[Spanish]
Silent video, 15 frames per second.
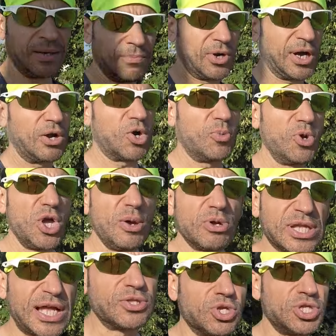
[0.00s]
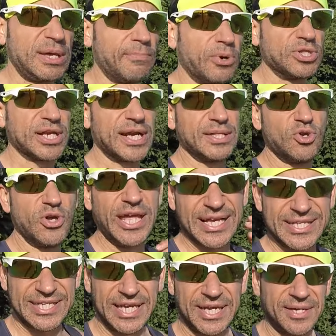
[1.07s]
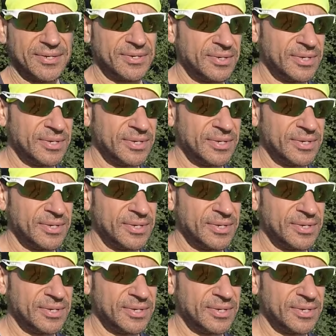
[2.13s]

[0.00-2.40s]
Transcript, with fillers: pero claro, como yo llevo tanto tiempo entrenando y ya sé